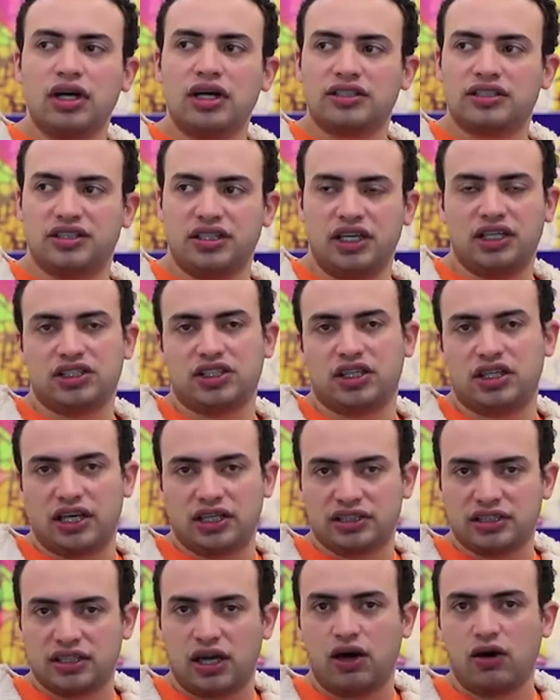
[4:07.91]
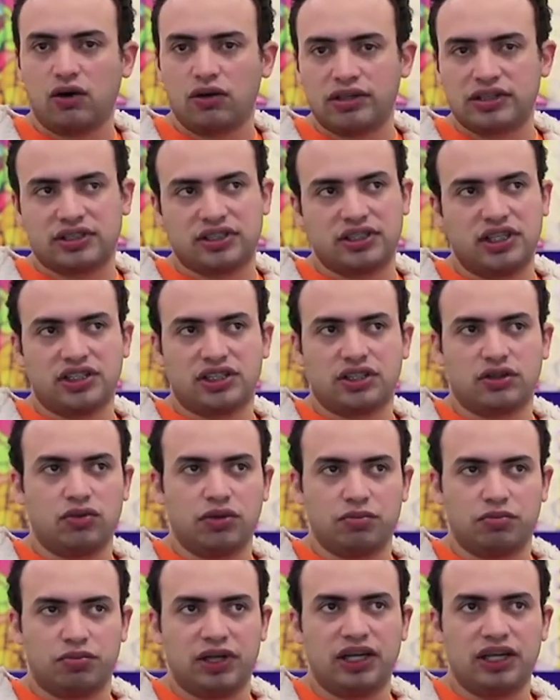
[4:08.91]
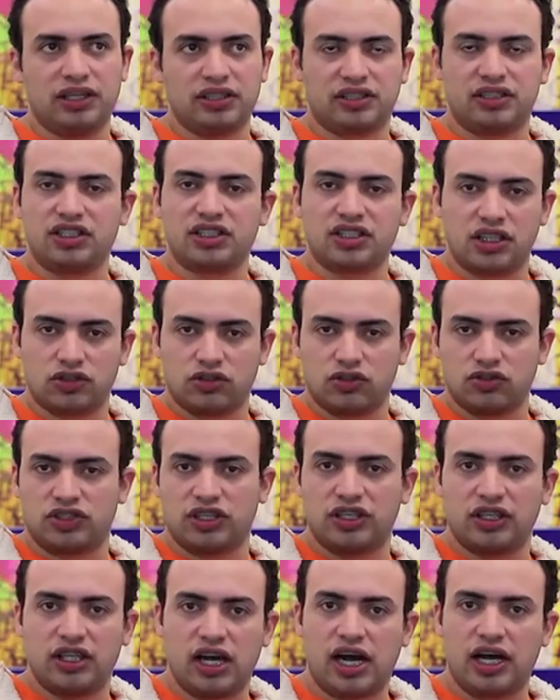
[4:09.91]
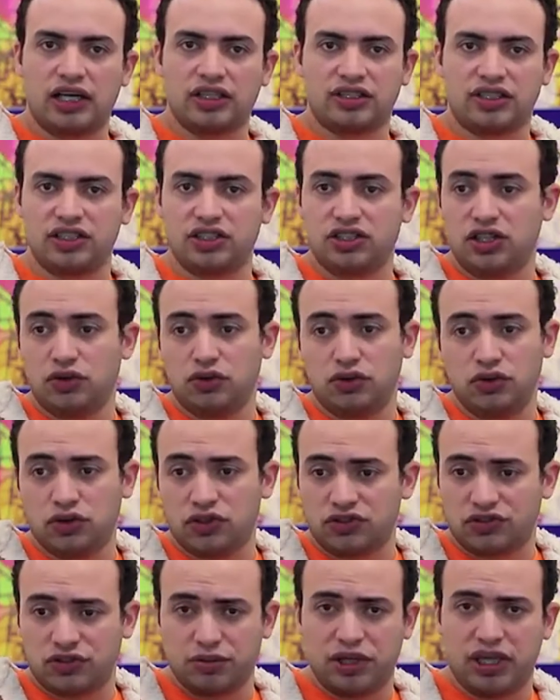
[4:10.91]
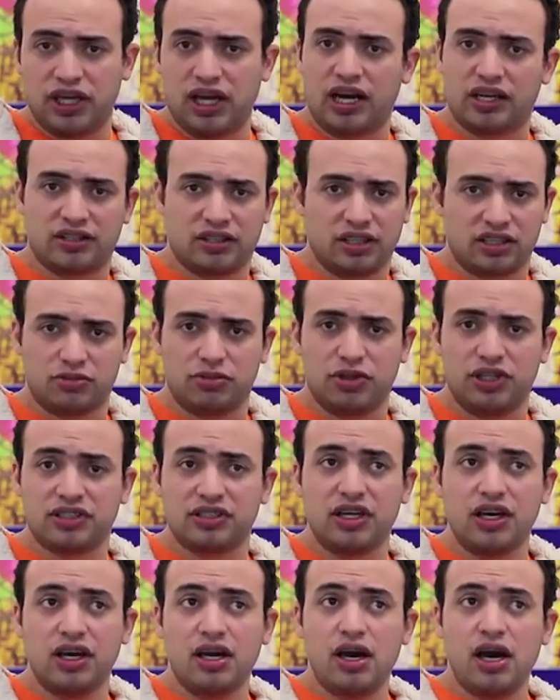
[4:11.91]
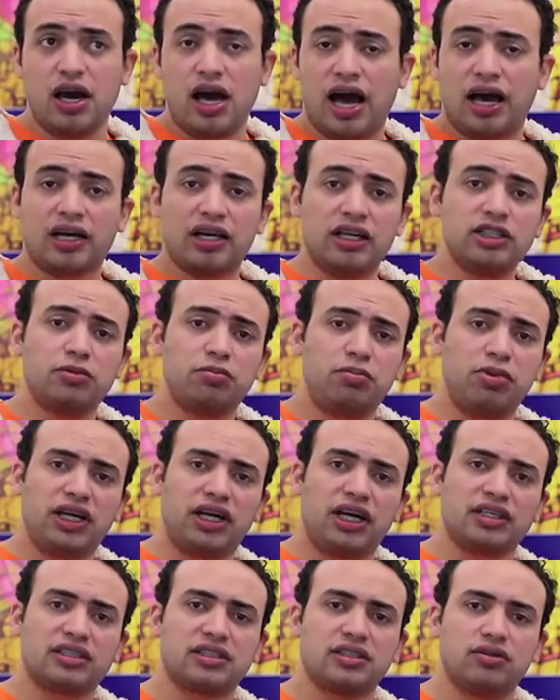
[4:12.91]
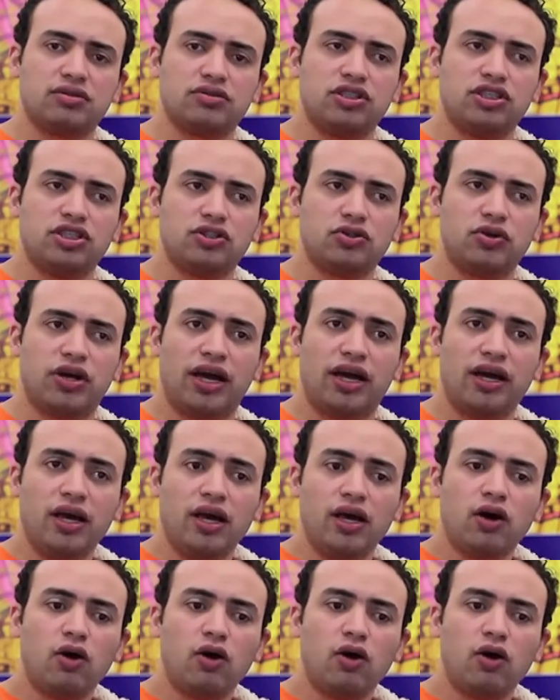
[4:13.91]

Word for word: seja nas aulas, seja com empresas, seja na sociedade, seja em reuniões familiares, nas mesas, a grande aplicação disso é